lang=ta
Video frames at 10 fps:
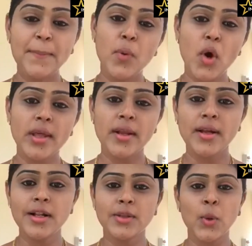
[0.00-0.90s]
விழிப்போடு
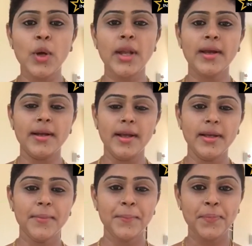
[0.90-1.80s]
இருங்கள் தோழிகளே
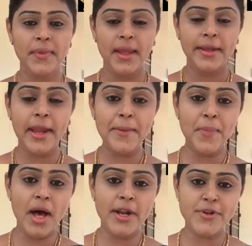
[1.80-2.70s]

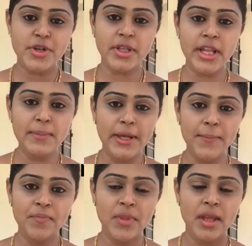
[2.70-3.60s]
கேட்பாரற்ற தனிமை
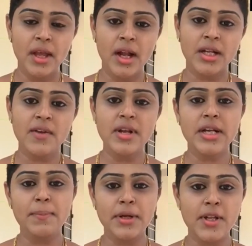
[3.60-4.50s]

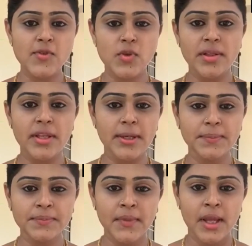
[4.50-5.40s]
கட்டவிழ்க்கப்பட்ட
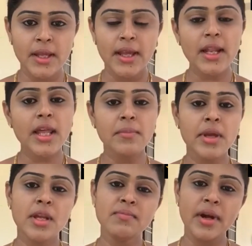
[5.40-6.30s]
சுதந்திரம் எல்லை
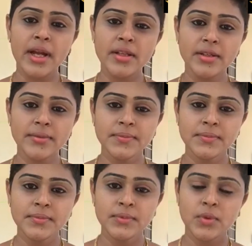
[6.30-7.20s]
மீறும் வயது
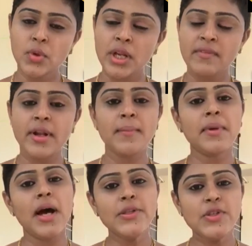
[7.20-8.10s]
தூண்டிவிடும்
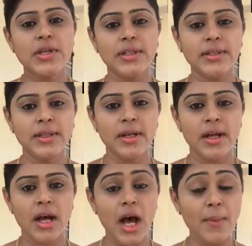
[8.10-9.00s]
காட்சிகள்
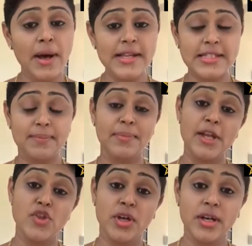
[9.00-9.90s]
ஆபாச
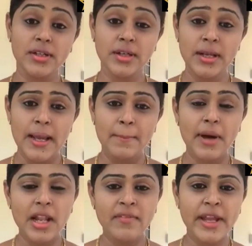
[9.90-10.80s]
பேச்சுக்கள்
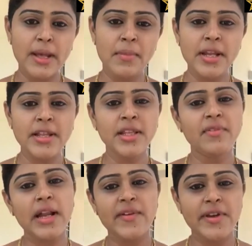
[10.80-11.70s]
பலவீனம் அறிந்து
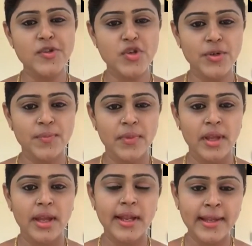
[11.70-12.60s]
வலைவீச்சு
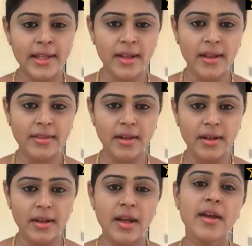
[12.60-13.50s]
இணையதளத்தில்
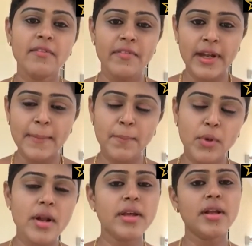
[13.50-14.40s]

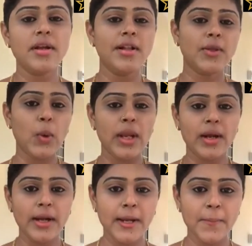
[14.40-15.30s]
விழிப்புடன் இருங்கள்
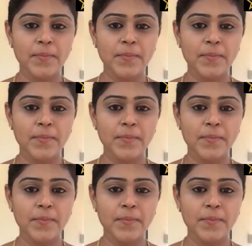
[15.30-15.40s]
தோழிகளே